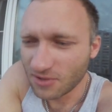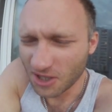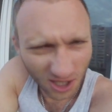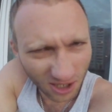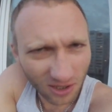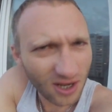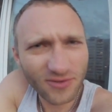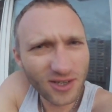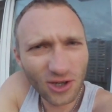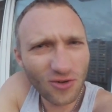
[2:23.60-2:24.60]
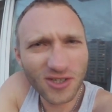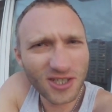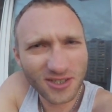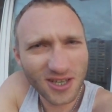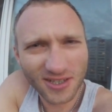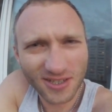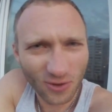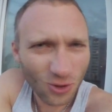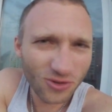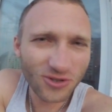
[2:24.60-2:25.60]
Это главная новость дня
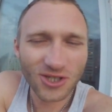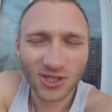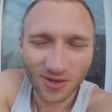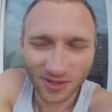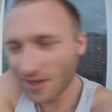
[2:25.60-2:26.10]
сегодняшнего,